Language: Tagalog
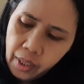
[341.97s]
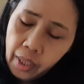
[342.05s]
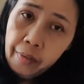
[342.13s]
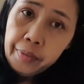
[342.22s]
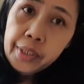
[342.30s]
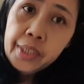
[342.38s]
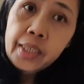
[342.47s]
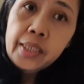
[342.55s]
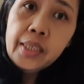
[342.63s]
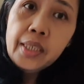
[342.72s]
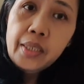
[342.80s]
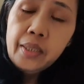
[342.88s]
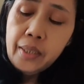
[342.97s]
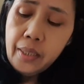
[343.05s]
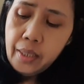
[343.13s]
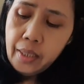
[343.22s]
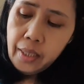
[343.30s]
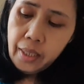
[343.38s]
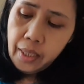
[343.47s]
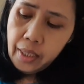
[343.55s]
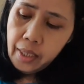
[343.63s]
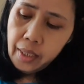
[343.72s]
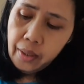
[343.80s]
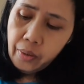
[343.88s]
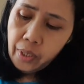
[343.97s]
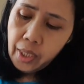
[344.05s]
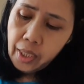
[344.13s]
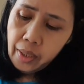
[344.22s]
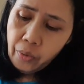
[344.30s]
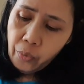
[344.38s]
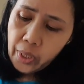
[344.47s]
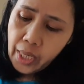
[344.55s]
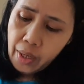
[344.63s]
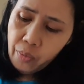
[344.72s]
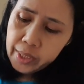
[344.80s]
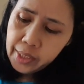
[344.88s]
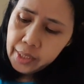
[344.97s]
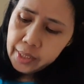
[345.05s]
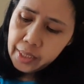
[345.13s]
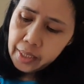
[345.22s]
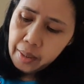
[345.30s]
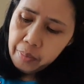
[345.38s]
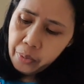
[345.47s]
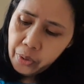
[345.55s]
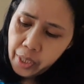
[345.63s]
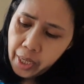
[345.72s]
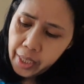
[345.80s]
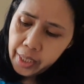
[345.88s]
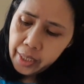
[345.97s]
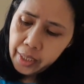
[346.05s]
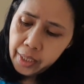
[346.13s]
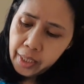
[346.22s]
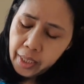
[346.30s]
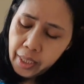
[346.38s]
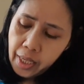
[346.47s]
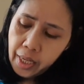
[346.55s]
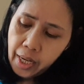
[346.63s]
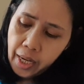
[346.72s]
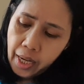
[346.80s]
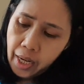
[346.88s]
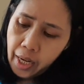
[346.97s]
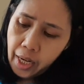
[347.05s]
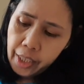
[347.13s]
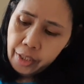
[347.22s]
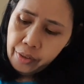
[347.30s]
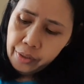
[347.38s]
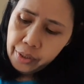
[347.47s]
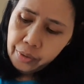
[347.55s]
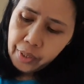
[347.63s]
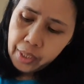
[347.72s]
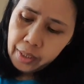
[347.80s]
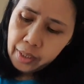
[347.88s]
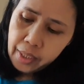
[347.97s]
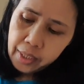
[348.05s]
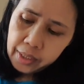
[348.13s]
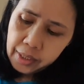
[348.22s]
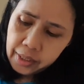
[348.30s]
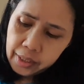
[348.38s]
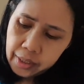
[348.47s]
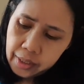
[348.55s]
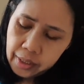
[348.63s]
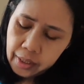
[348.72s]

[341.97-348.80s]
Ever since in when I was in Singapore, I I used to get this